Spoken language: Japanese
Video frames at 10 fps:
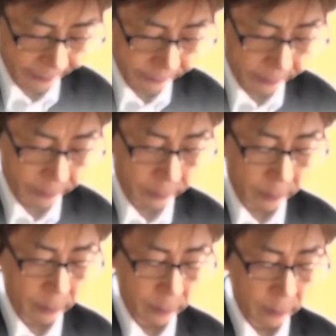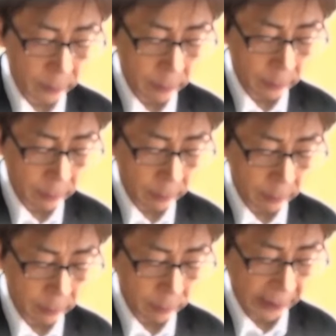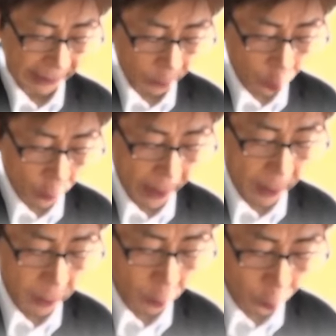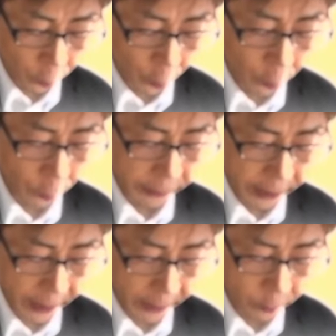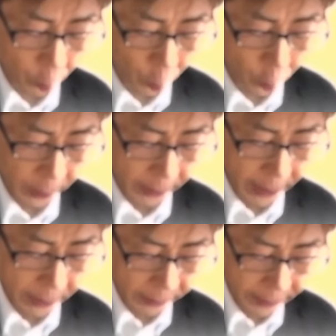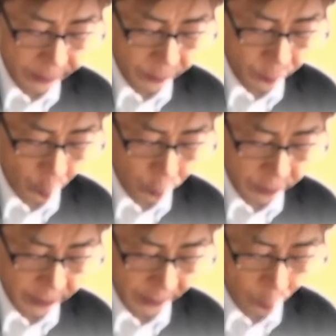ると老人は日当たりのいい庭に向かって新聞を読んでいた